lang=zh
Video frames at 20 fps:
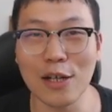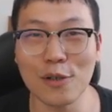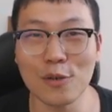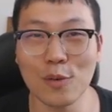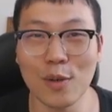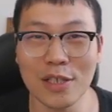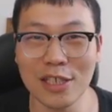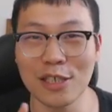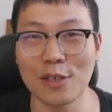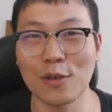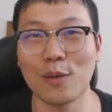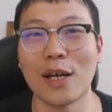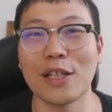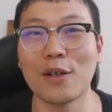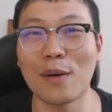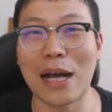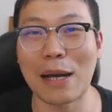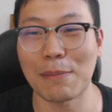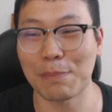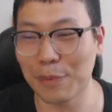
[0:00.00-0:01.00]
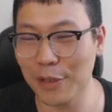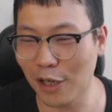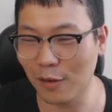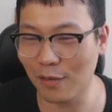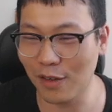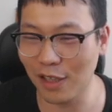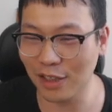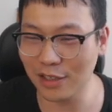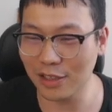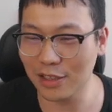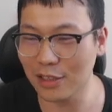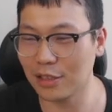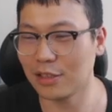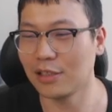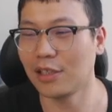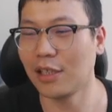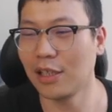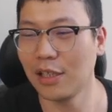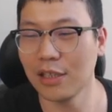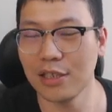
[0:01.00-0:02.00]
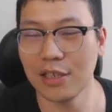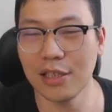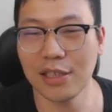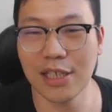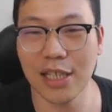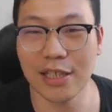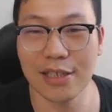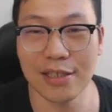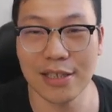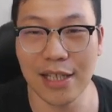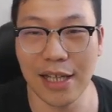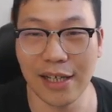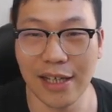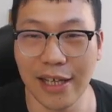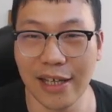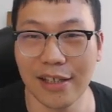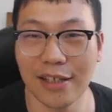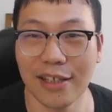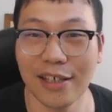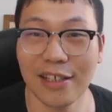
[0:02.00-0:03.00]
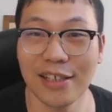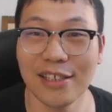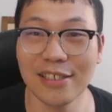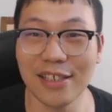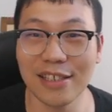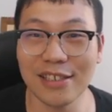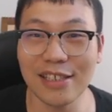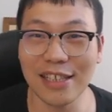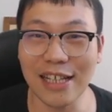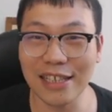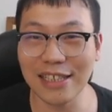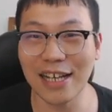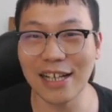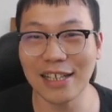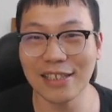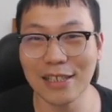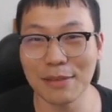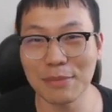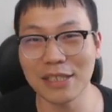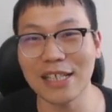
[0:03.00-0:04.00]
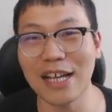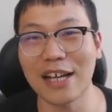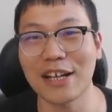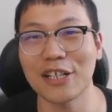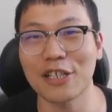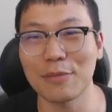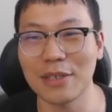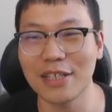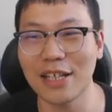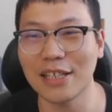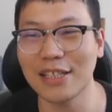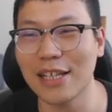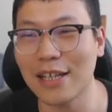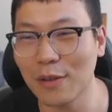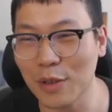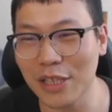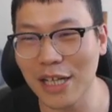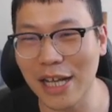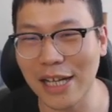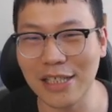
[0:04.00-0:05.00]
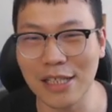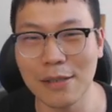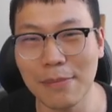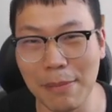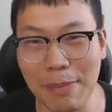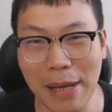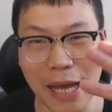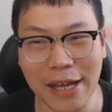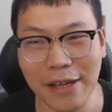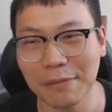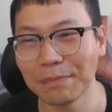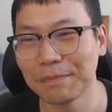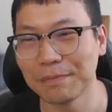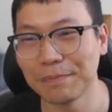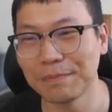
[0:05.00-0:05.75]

如果你喜欢的话，不要忘记一键三连，谢谢大家，咱们下个视频再见，我是凯基，拜拜。